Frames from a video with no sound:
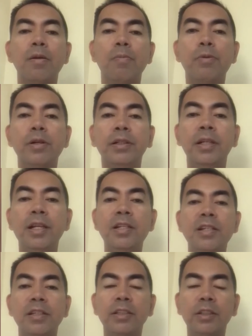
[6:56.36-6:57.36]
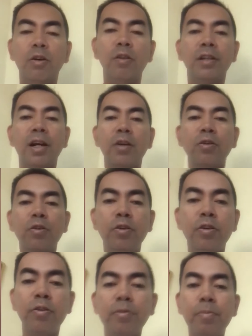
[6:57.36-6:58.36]
14 years old ako
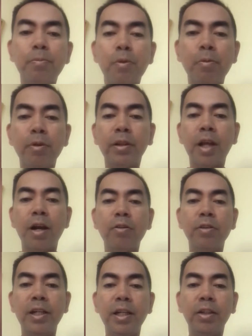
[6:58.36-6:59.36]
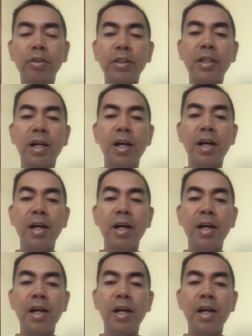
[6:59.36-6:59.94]
nung pumunta ko dito sa